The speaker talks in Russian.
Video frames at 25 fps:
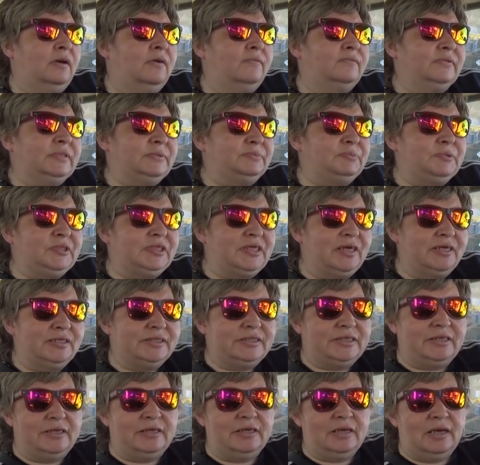
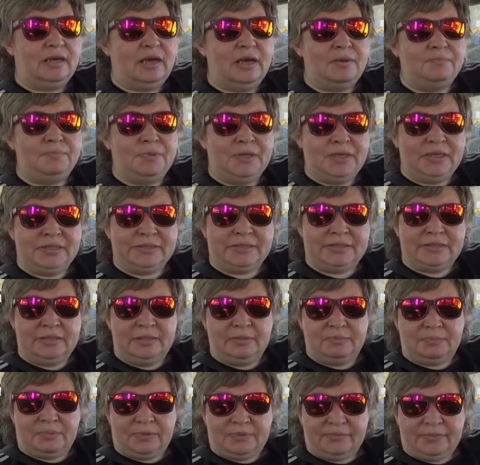Воспитатели
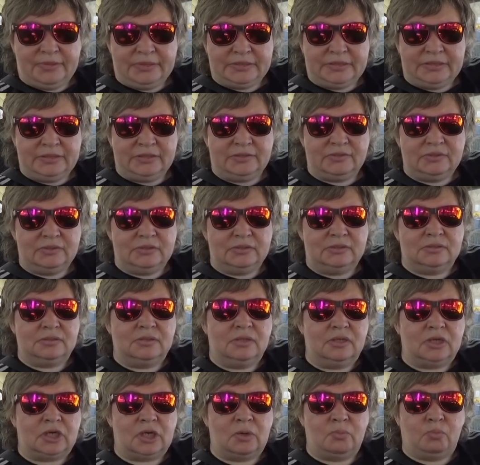обязаны проводить
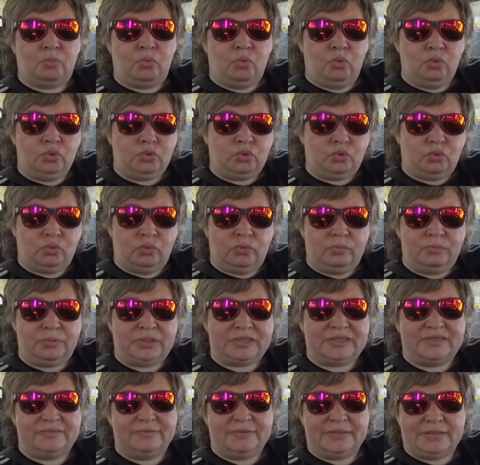работу
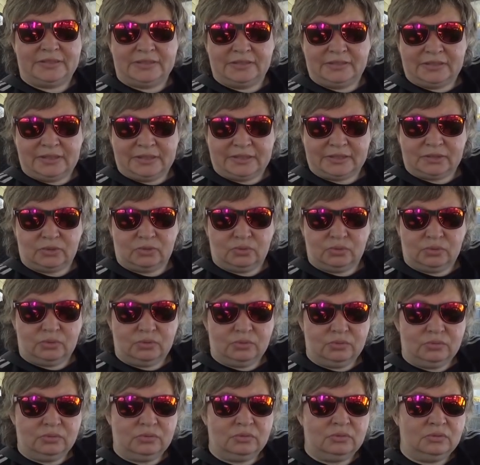просветительскую
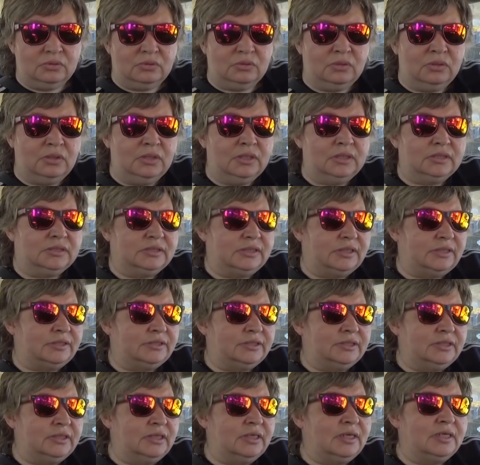
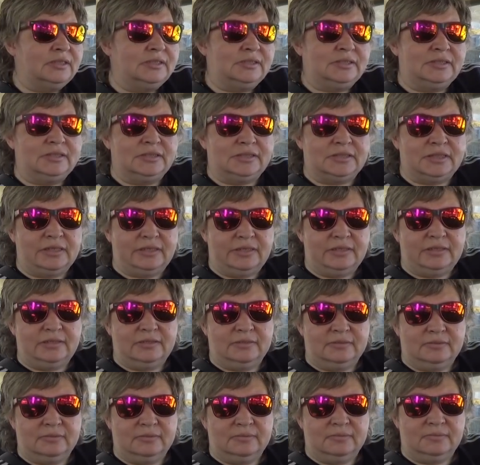среди родителей –
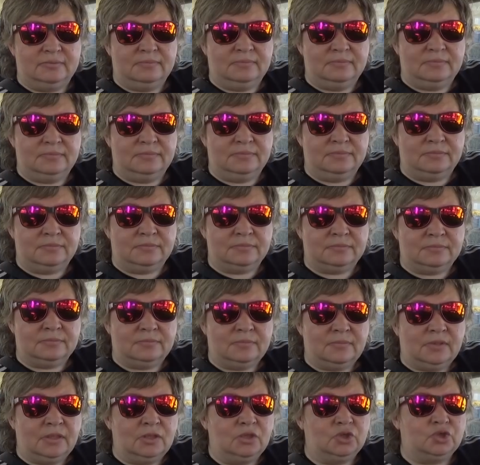
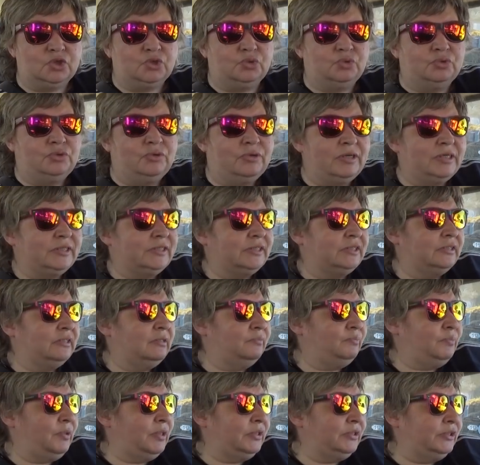что является
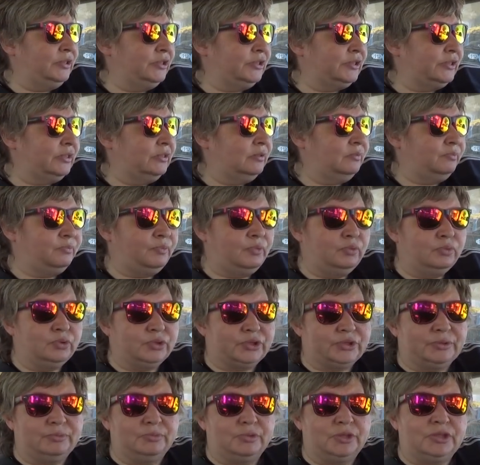дополнительным
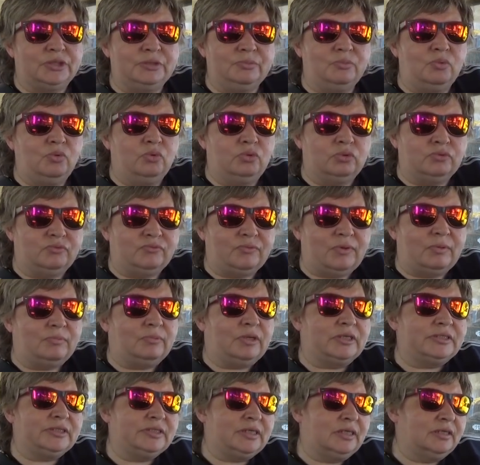плюсом, где могут вам
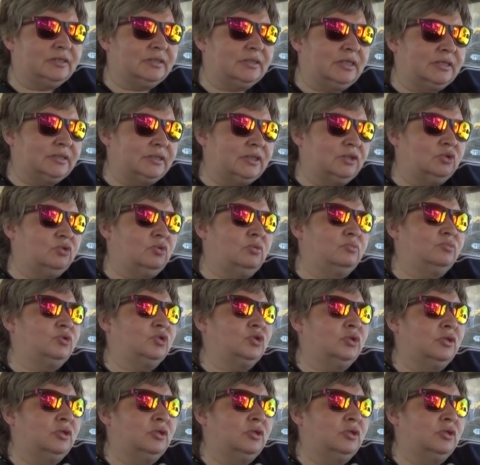рассказать о том,